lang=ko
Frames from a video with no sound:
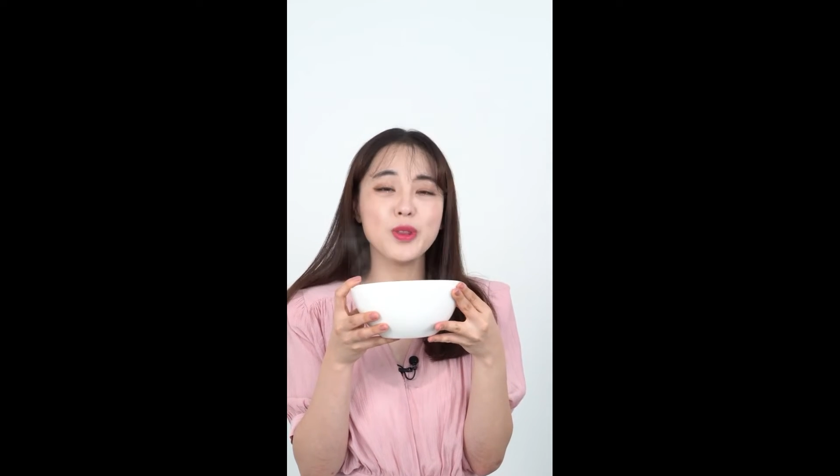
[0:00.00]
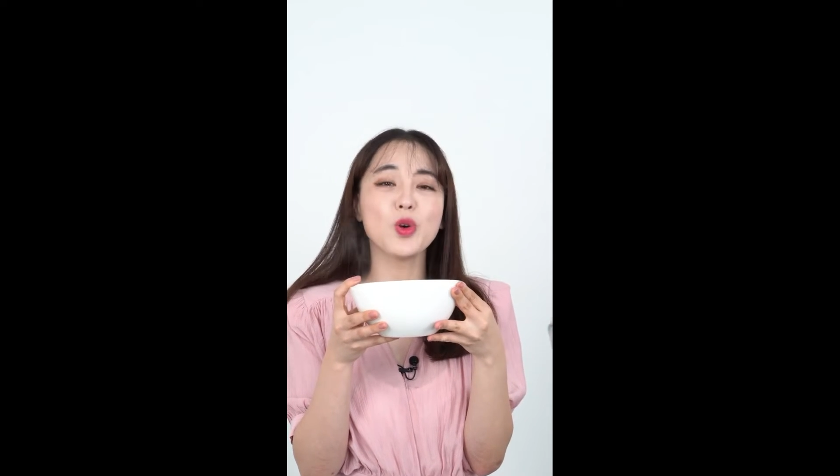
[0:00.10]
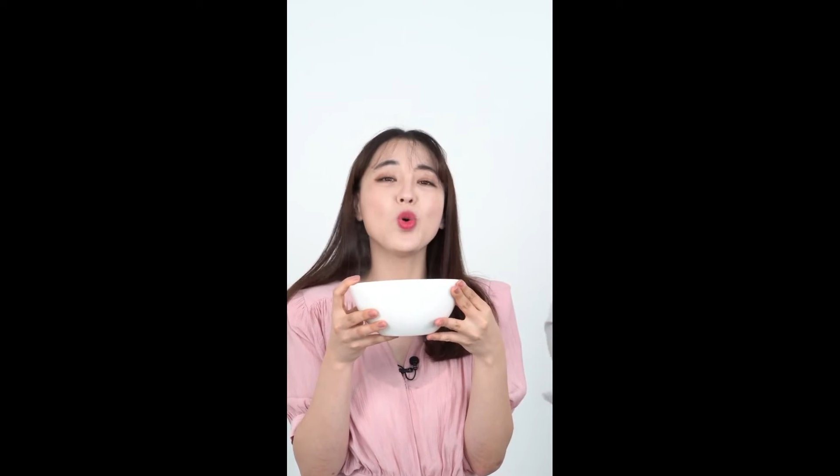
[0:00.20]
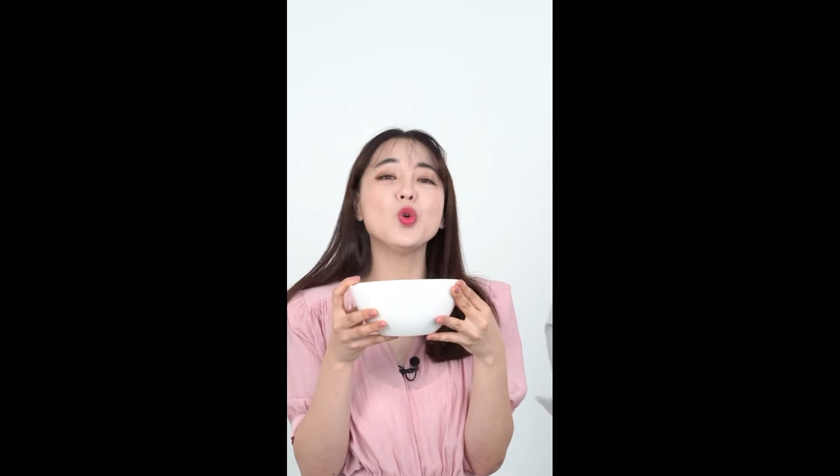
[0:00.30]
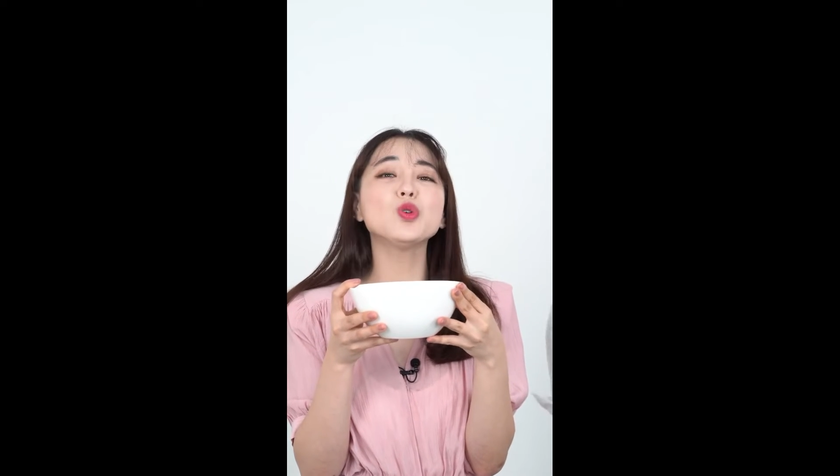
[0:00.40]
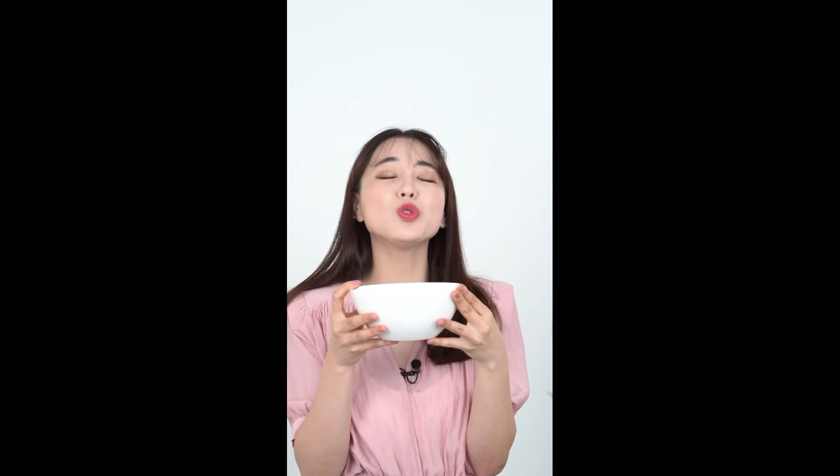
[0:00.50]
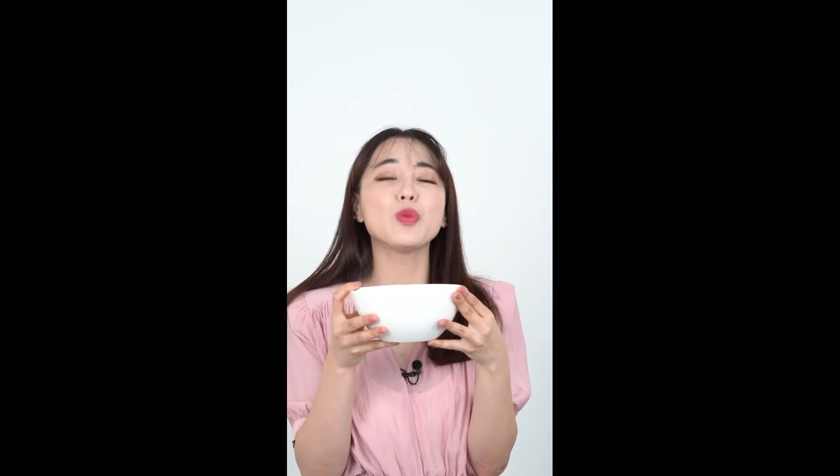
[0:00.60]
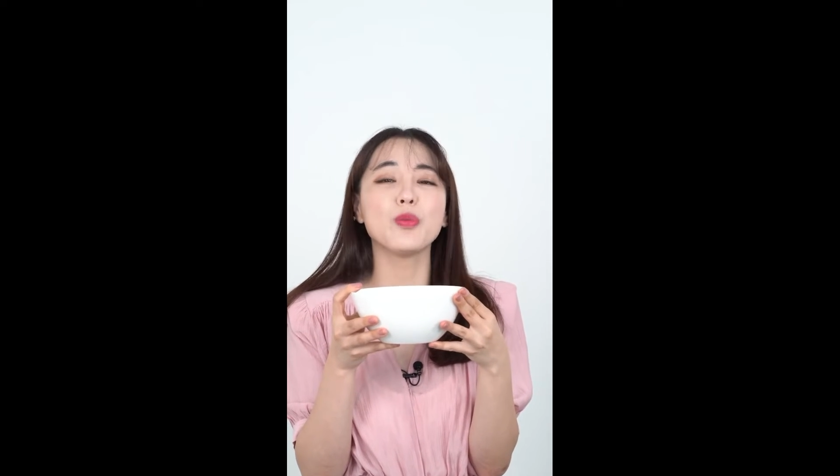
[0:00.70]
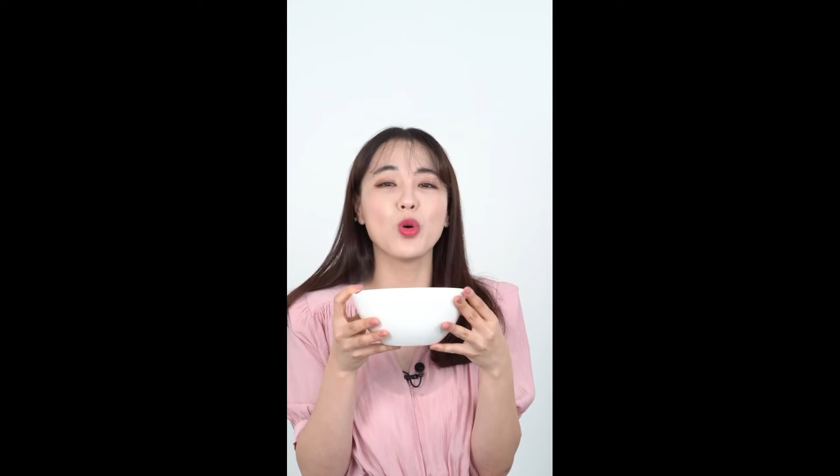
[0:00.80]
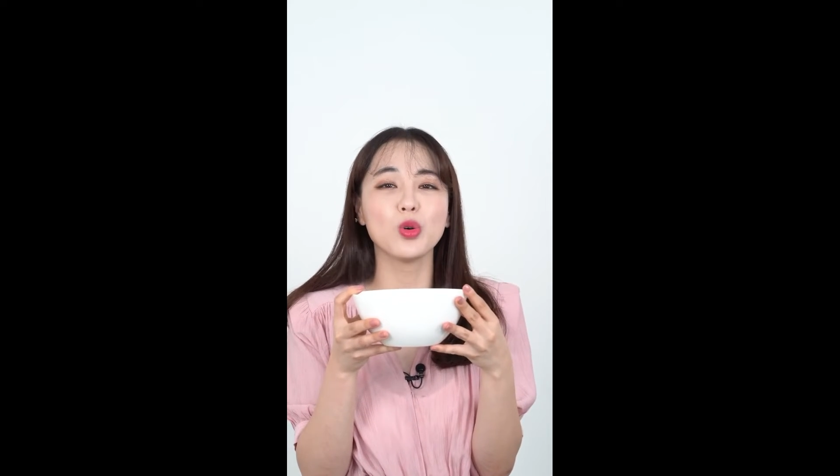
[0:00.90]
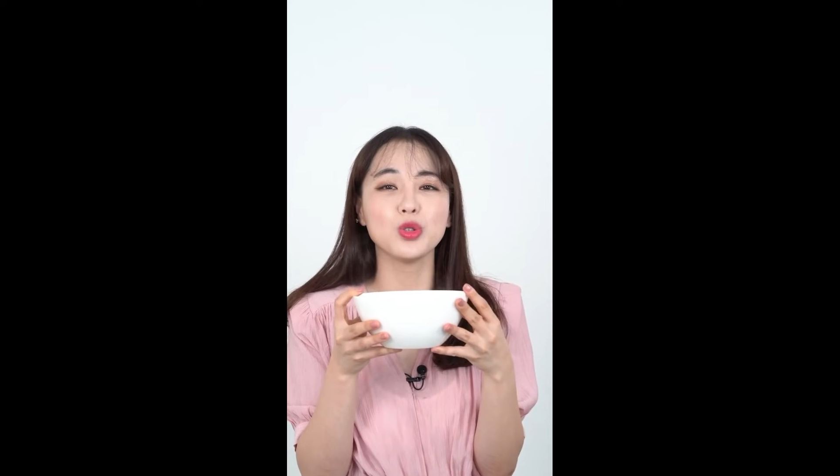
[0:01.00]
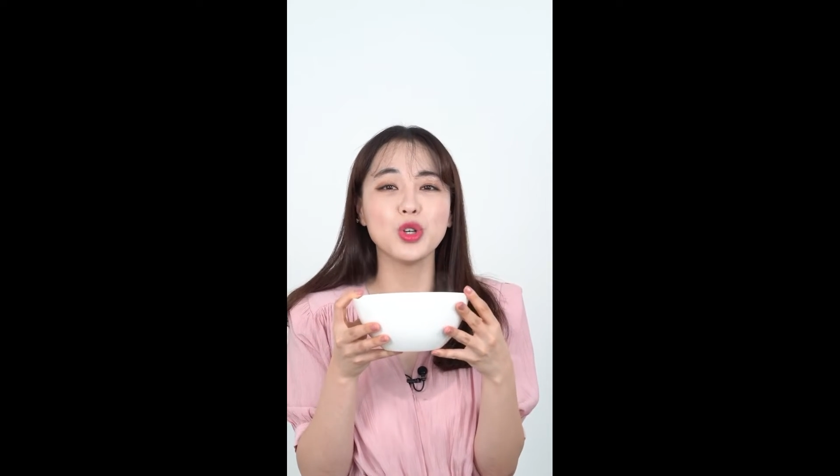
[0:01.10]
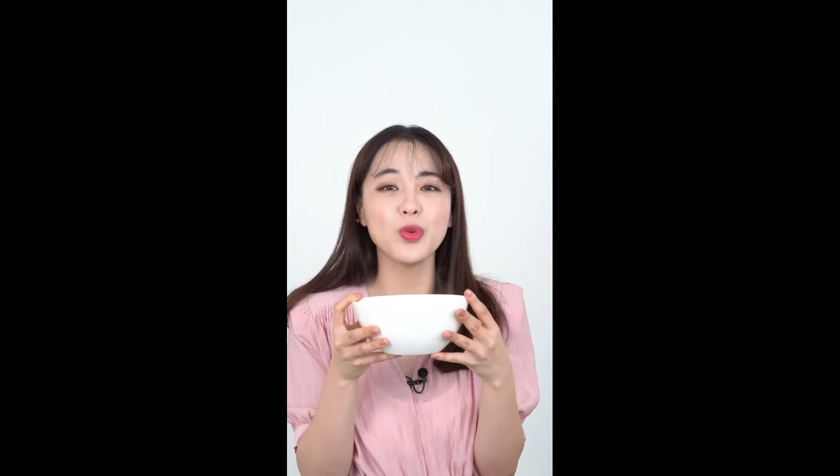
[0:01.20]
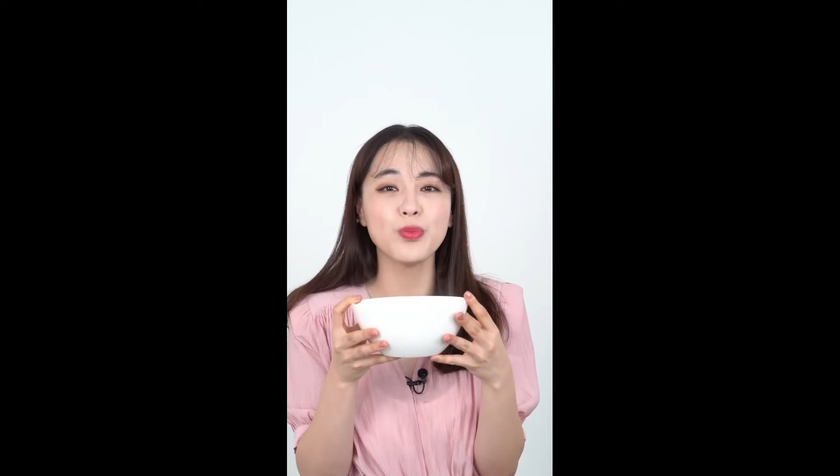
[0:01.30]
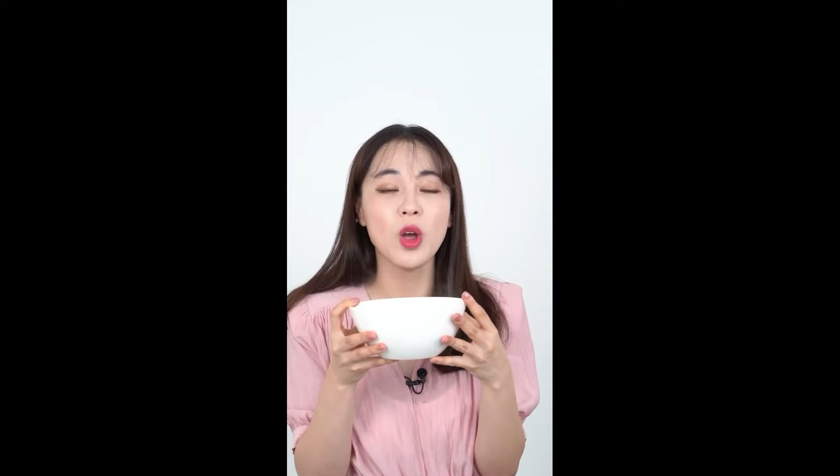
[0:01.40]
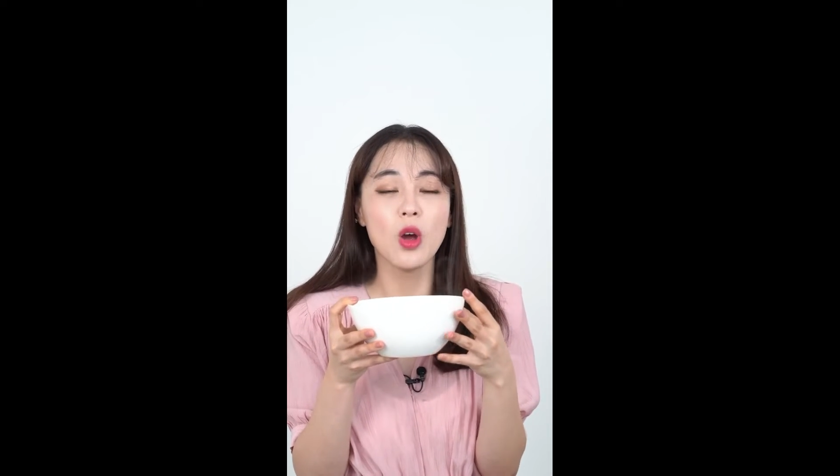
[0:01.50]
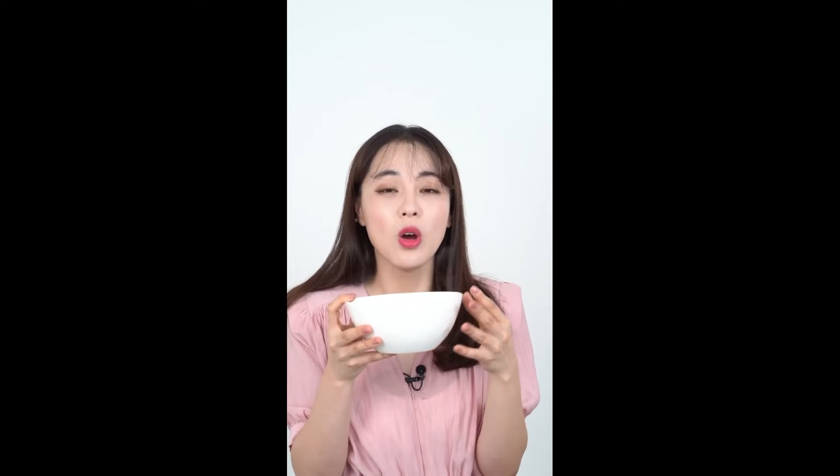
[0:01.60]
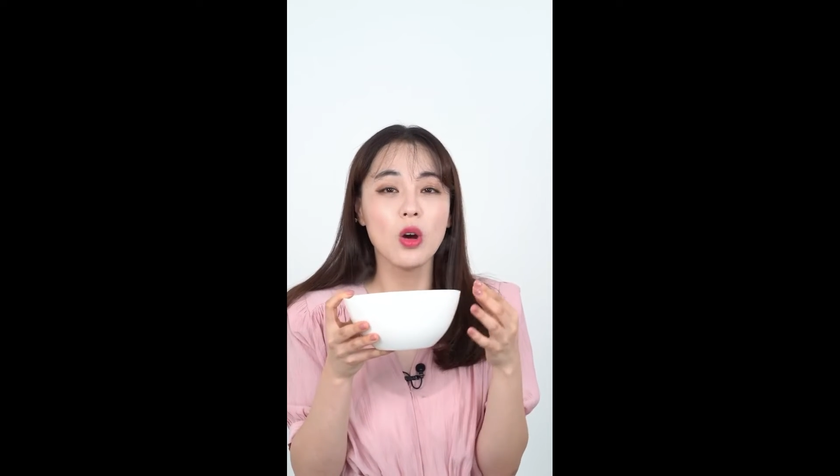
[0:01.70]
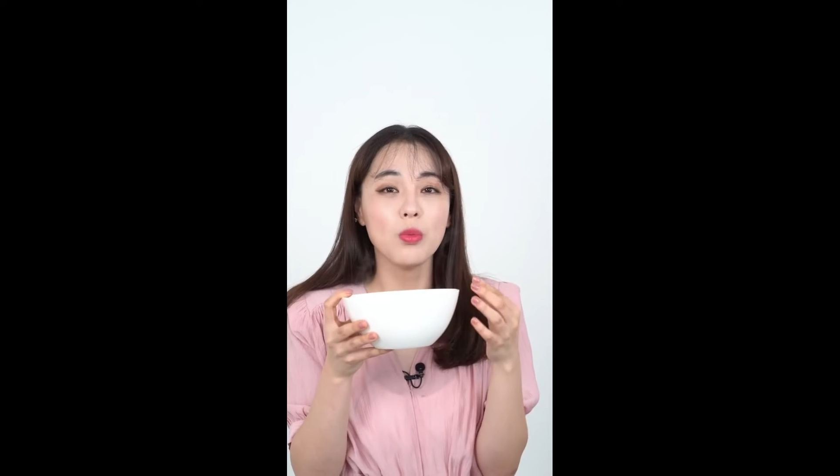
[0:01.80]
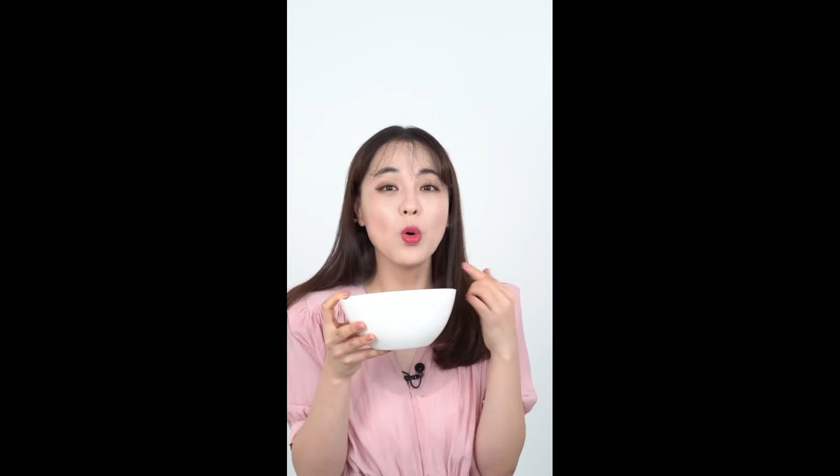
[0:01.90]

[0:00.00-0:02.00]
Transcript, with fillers: 저 맨날 콜드브루만 먹거든요. 그러니까.